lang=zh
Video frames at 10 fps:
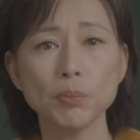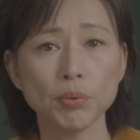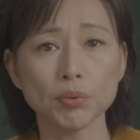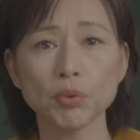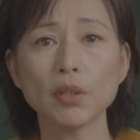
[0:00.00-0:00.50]

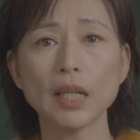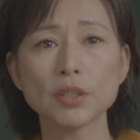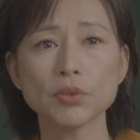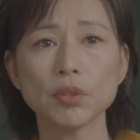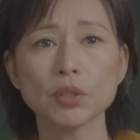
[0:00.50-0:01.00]
普通人来
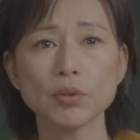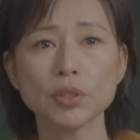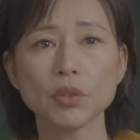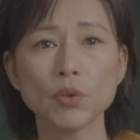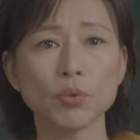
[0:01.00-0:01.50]
说都
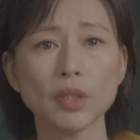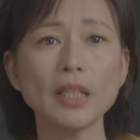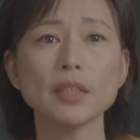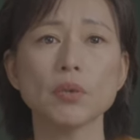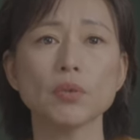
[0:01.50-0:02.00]
是苦
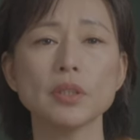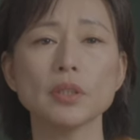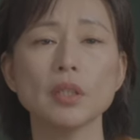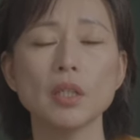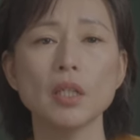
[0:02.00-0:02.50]
难的东西，